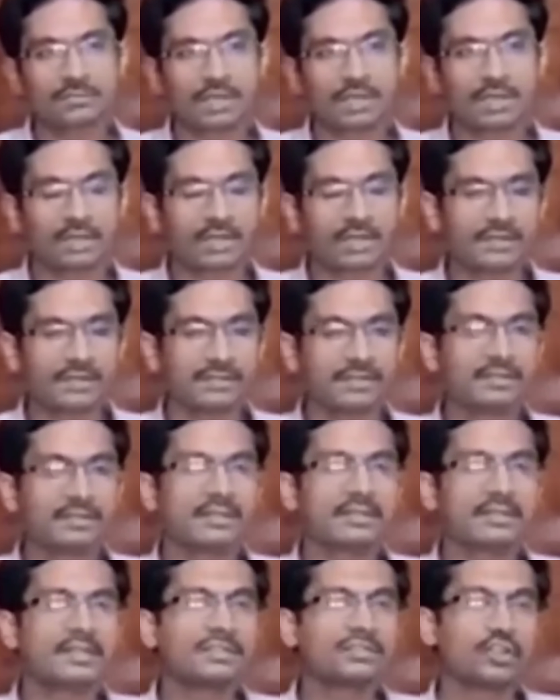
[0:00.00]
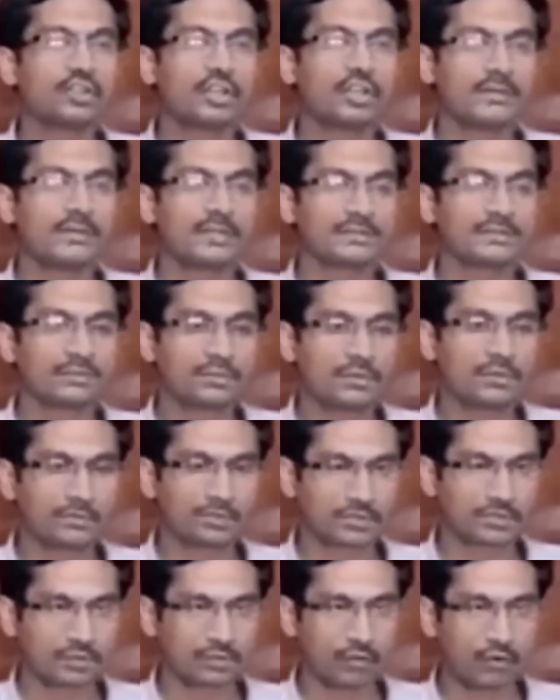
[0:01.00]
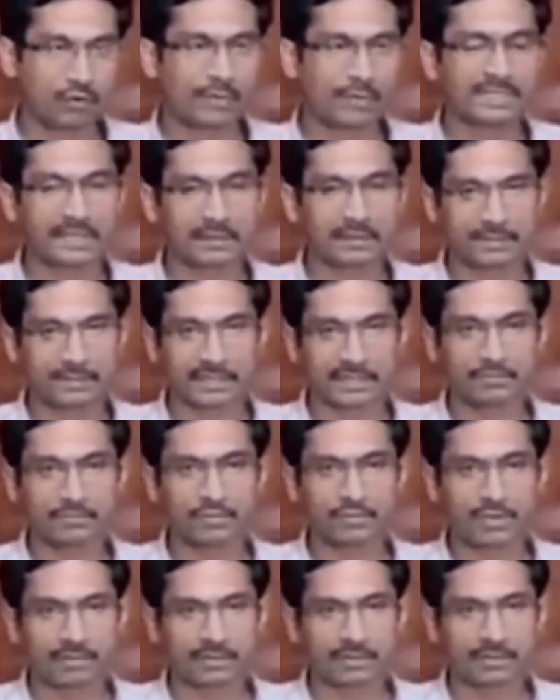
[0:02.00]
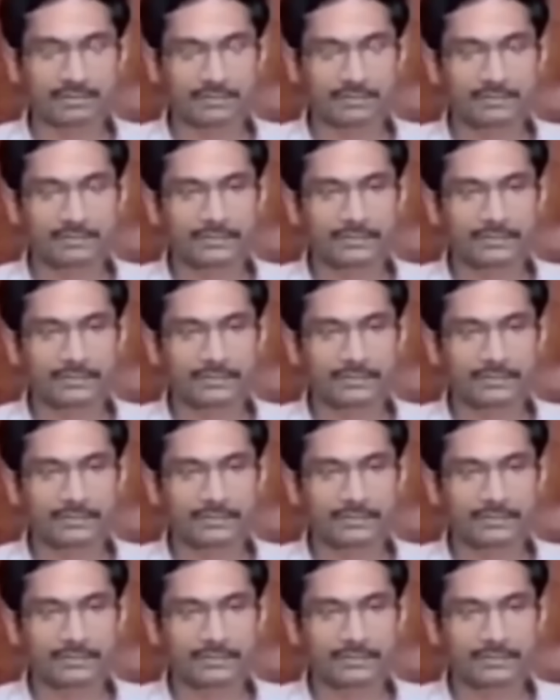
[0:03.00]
যদি বলা হয় জলীয় বাষ্প ক্রমশ কমে যাবে এর প্রভাবে